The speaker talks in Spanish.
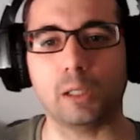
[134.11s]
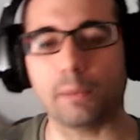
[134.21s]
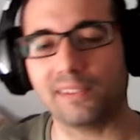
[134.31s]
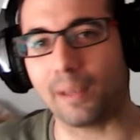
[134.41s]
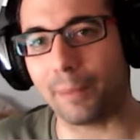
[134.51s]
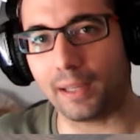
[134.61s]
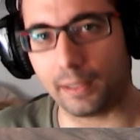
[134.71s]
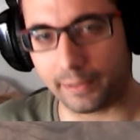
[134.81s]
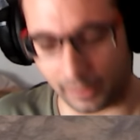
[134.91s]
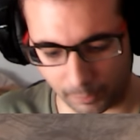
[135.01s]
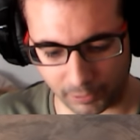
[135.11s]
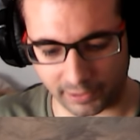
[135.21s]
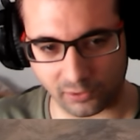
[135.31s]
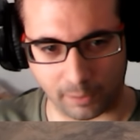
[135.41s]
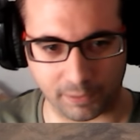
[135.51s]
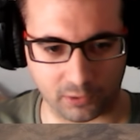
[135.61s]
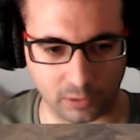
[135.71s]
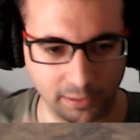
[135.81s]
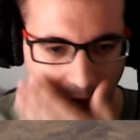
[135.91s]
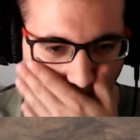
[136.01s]
lo vais a pagar caro porque esta
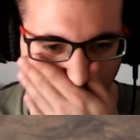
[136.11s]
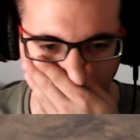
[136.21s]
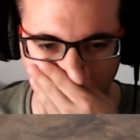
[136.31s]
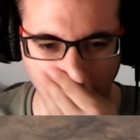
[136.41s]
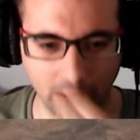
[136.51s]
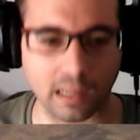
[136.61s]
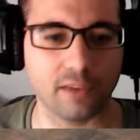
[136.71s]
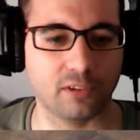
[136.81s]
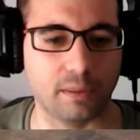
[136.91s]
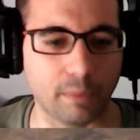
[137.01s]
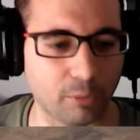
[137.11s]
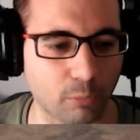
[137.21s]
pistolita, la Harperless, eh, vamos a